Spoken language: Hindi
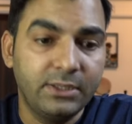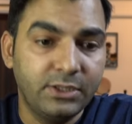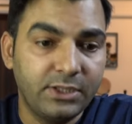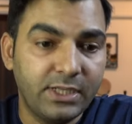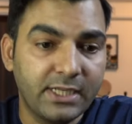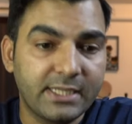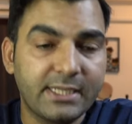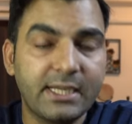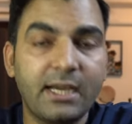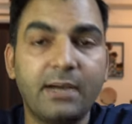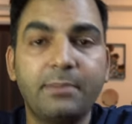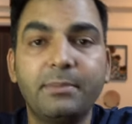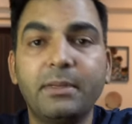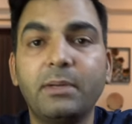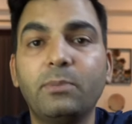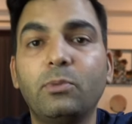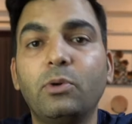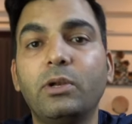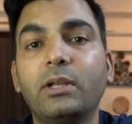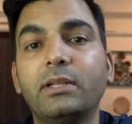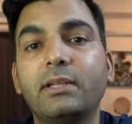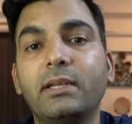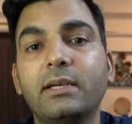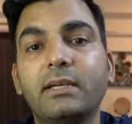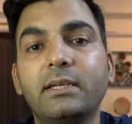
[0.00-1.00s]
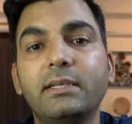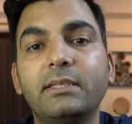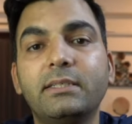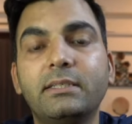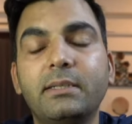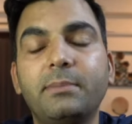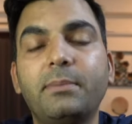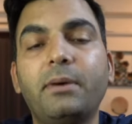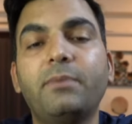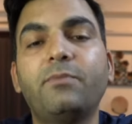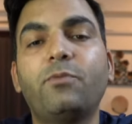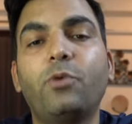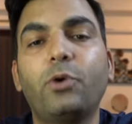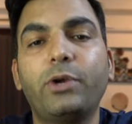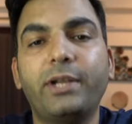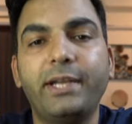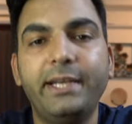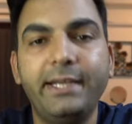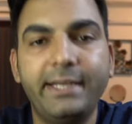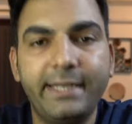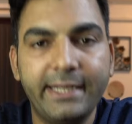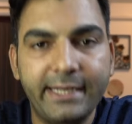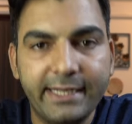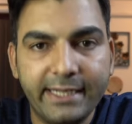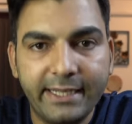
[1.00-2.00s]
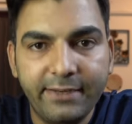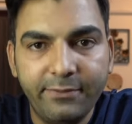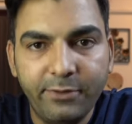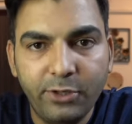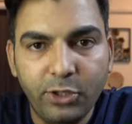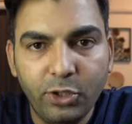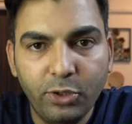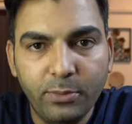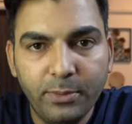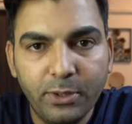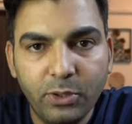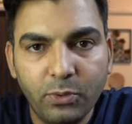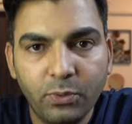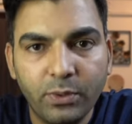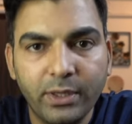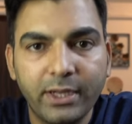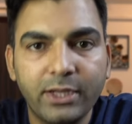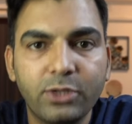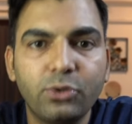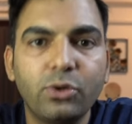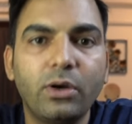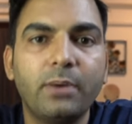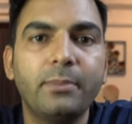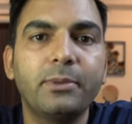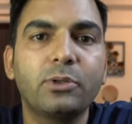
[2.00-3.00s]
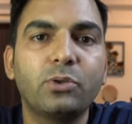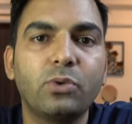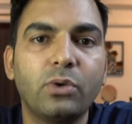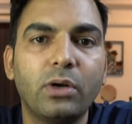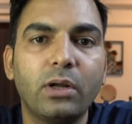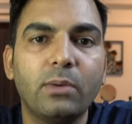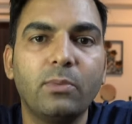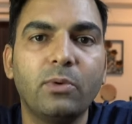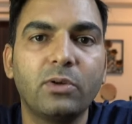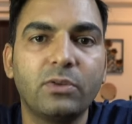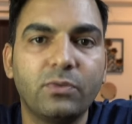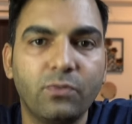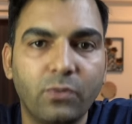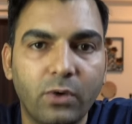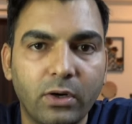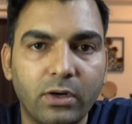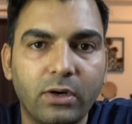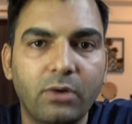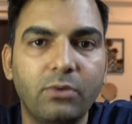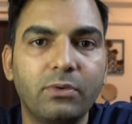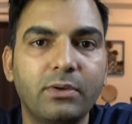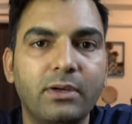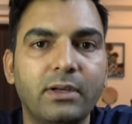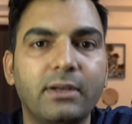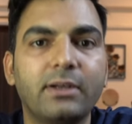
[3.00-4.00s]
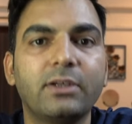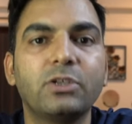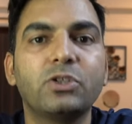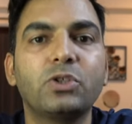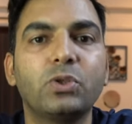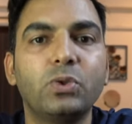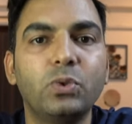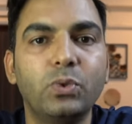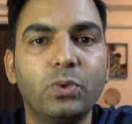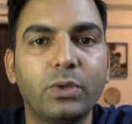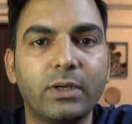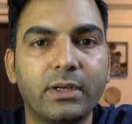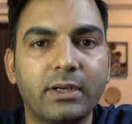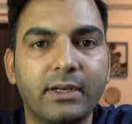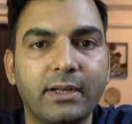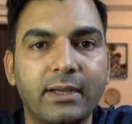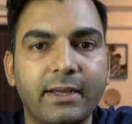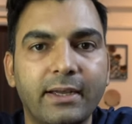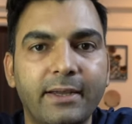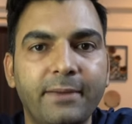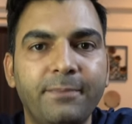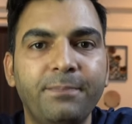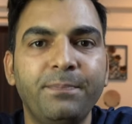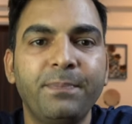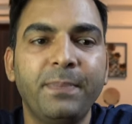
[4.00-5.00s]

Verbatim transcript: जैसा हमने बोला था कि जब हम टेन की विंडो में होंगे तो हमें थोड़ा बहुत वर्कआउट करना शुरू करना है